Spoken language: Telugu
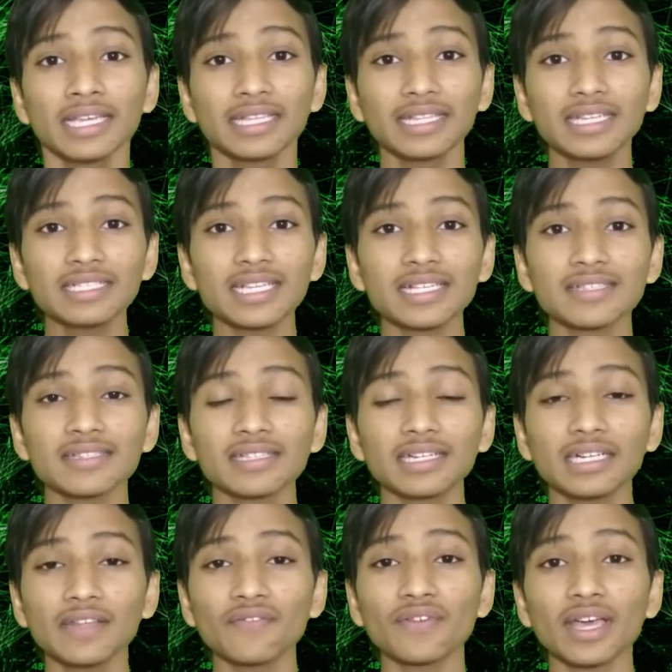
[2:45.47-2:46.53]
ఇదేం
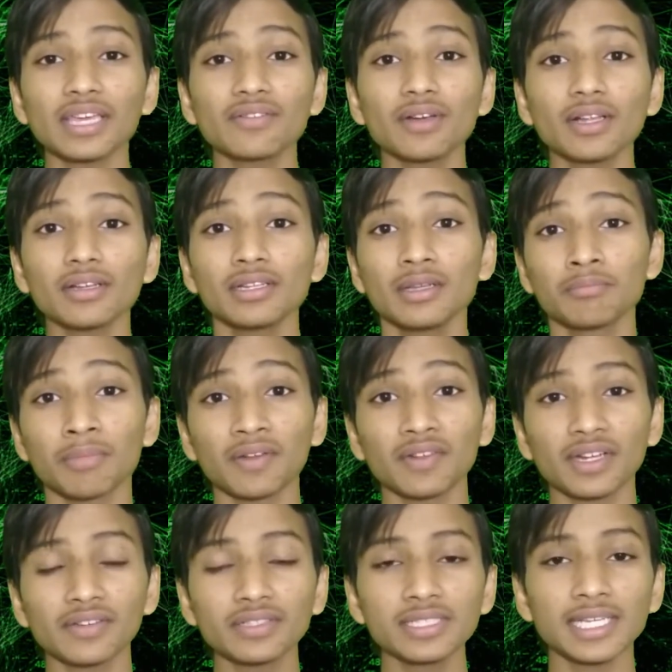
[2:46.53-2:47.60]
చేస్తుందంటే ఫైర్ వాల్ మనం
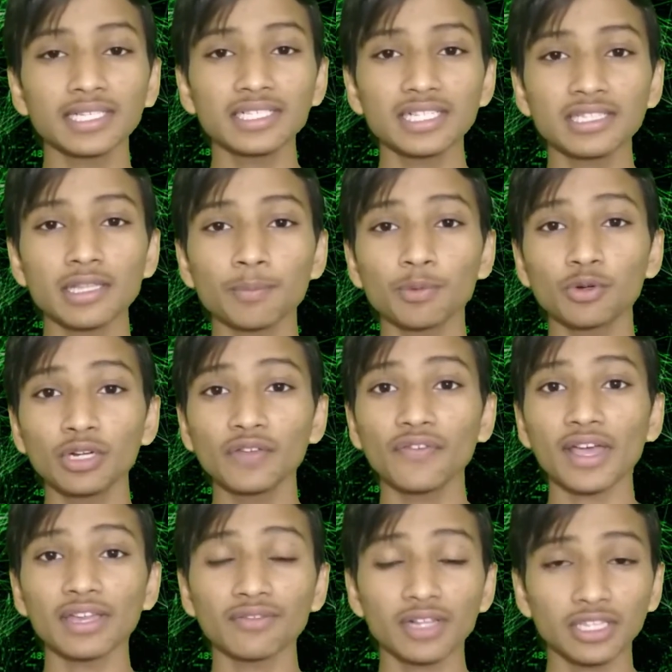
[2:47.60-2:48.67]
రిక్వెస్ట్ సెండ్ చేసినప్పుడు నుండి
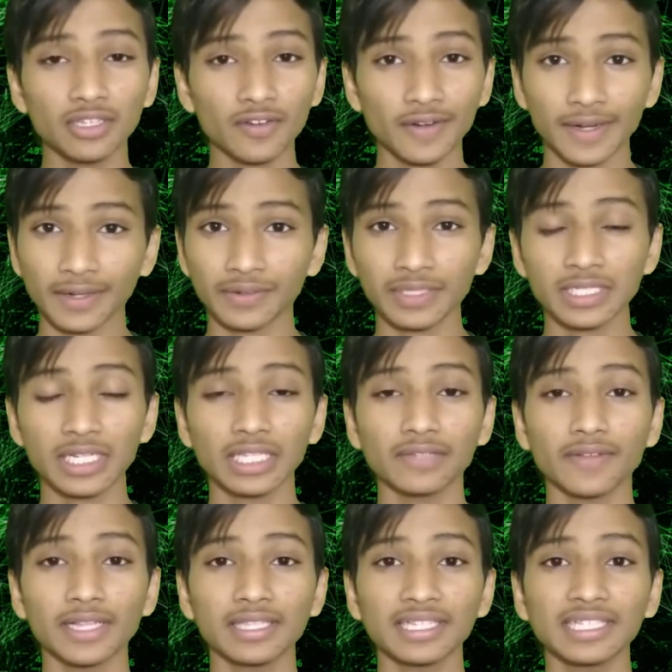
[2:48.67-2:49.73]
ఫైర్ వాల్ ద్వారా రిక్వెస్ట్
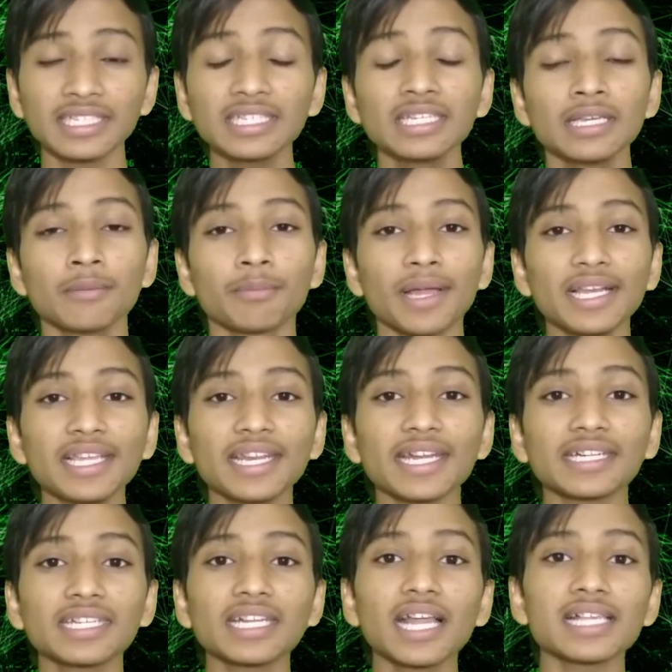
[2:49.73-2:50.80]
అయితే వెళ్తుంది మళ్ళీ
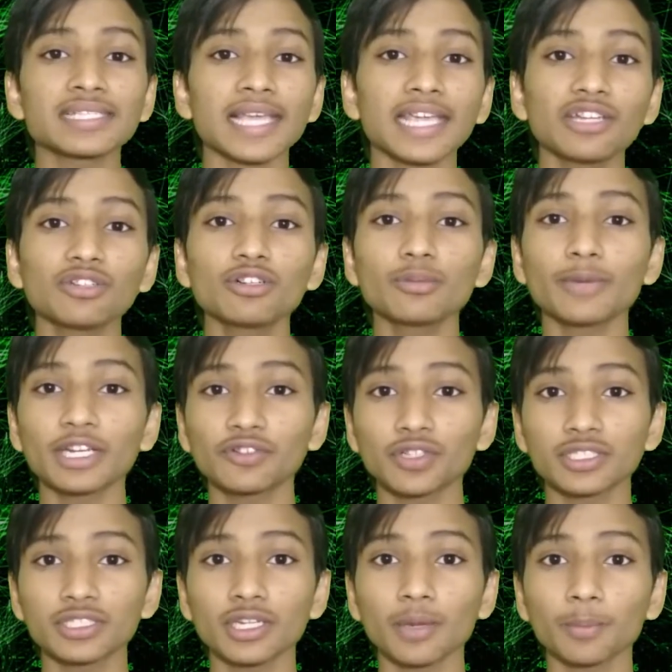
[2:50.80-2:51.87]
రిటర్న్ ఆ సైట్ నుండి మనకు
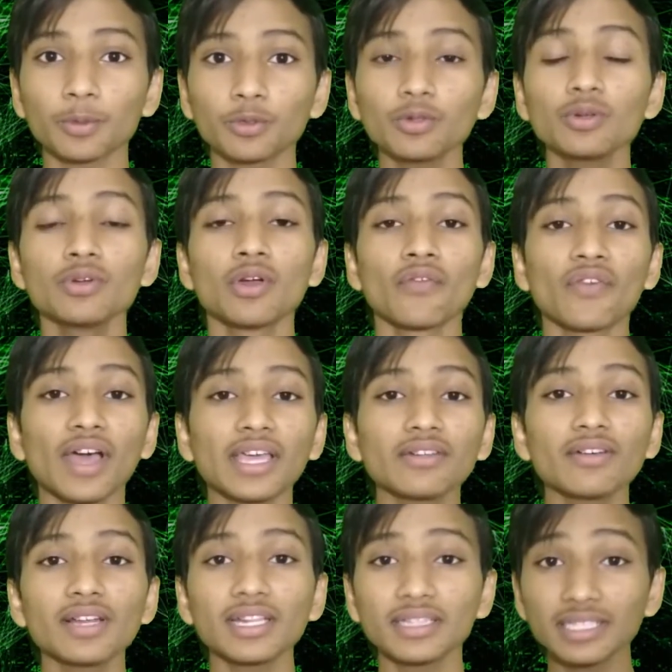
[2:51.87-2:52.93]
వచ్చినప్పుడు
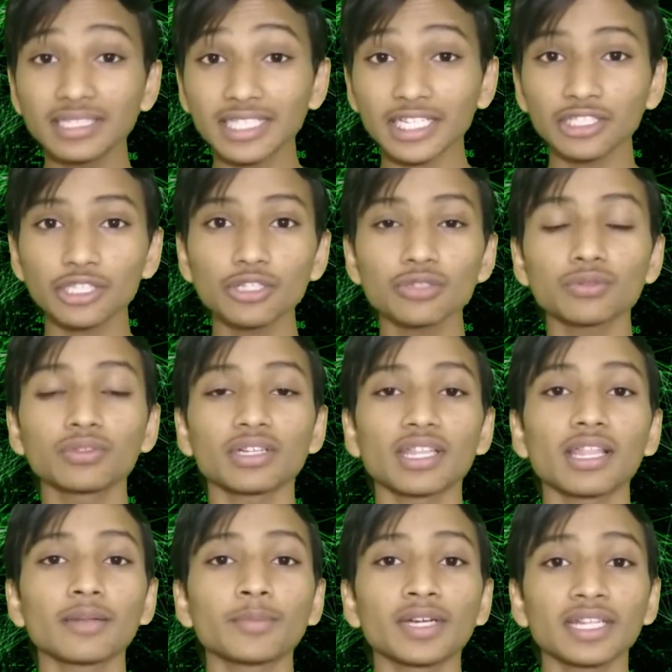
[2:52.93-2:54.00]
ఫైర్ వాల్ అనేది చెక్
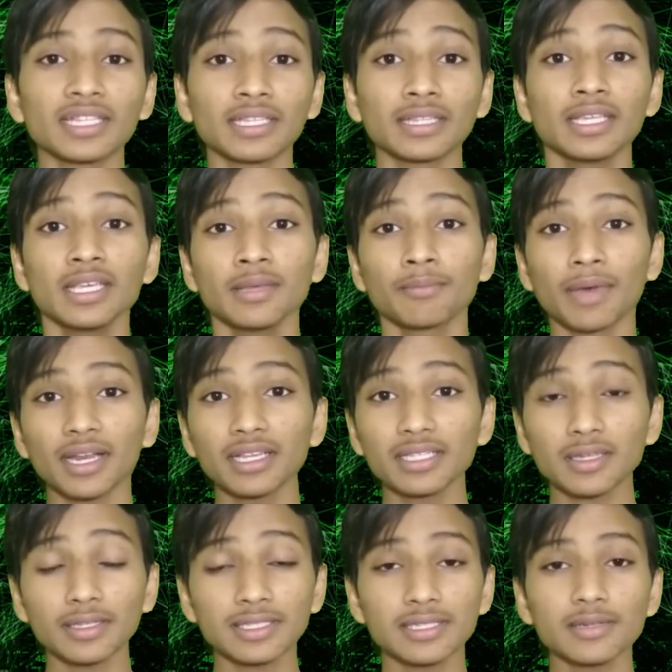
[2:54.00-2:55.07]
చేసుకుంటుంది అనమాట అది మన
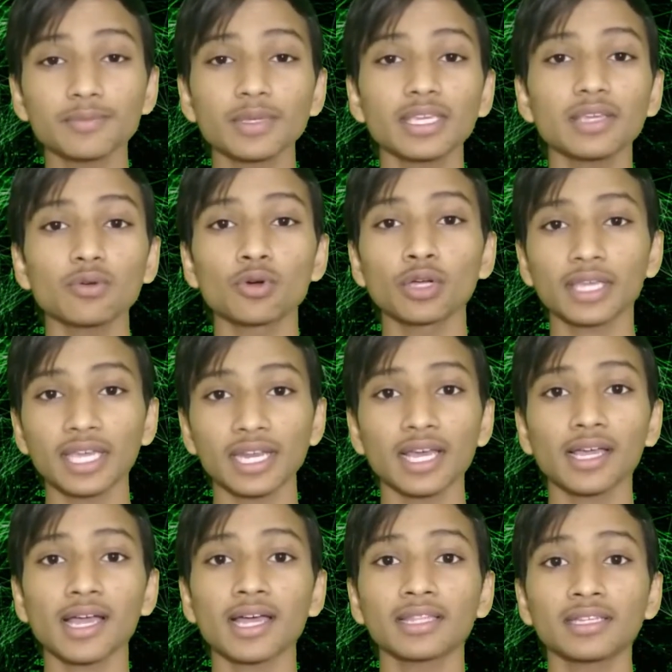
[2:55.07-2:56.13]
సిస్టమ్ కి
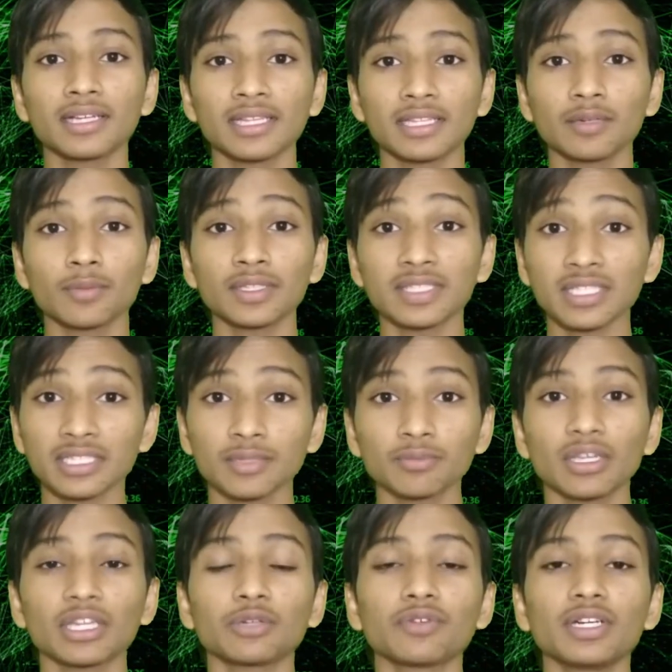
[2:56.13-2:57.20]
ఓకేనా కాదా లేదంటే మన సిస్టమ్
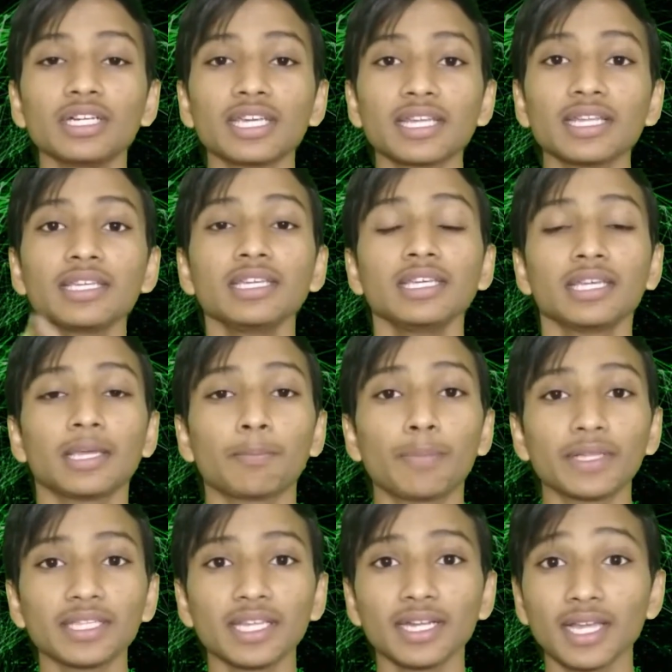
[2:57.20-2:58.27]
కి ఎటువంటి
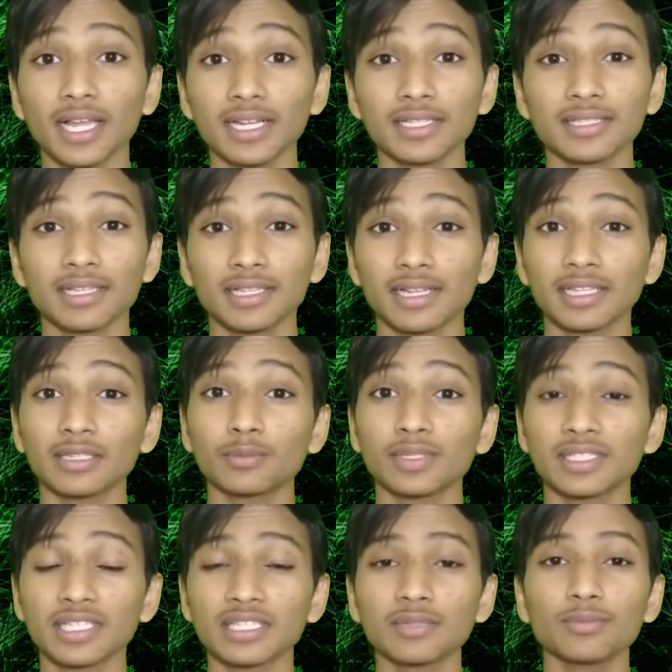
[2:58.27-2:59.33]
ఇబ్బంది అయినా కలిగిస్తుంది లేదంటే
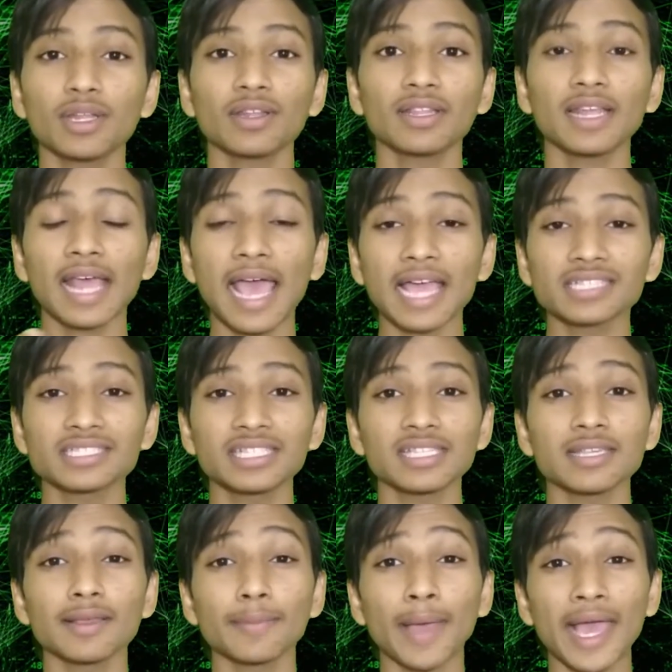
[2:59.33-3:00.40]
మన సిస్టమ్ హ్యాక్
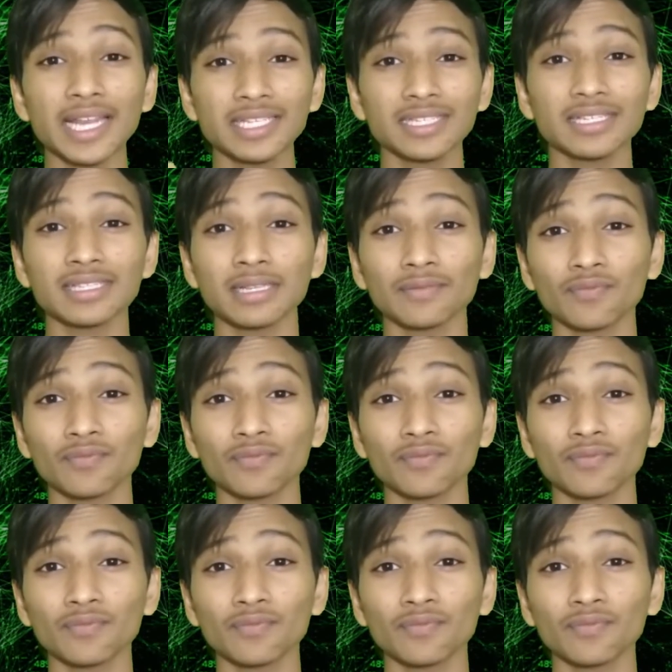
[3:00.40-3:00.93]
చేసే మేనేజ్ చేసే